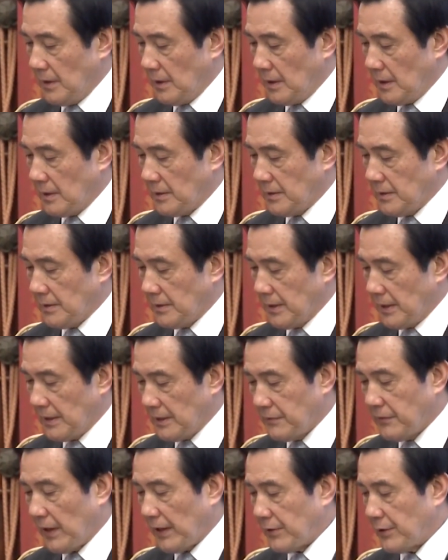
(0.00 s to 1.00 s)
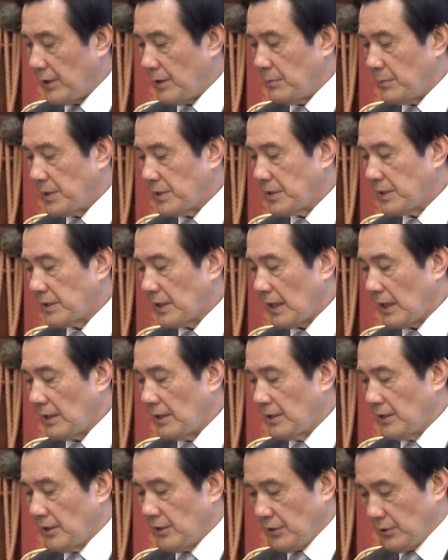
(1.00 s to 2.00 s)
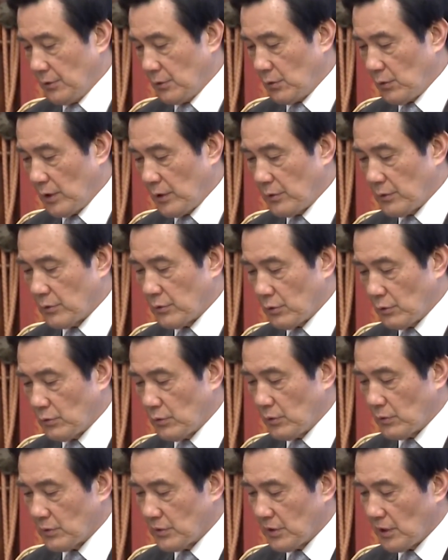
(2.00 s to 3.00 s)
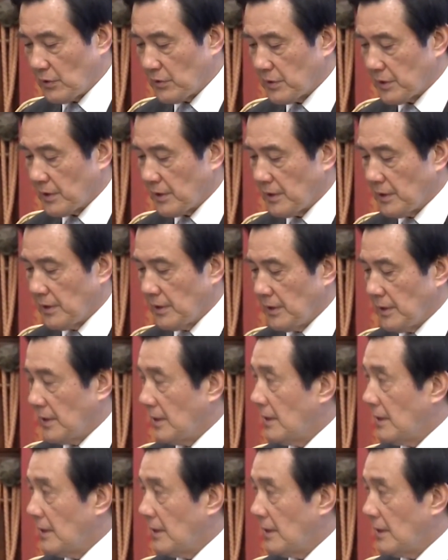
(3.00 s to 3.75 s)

呃，在立法院，民进党有关于总统交接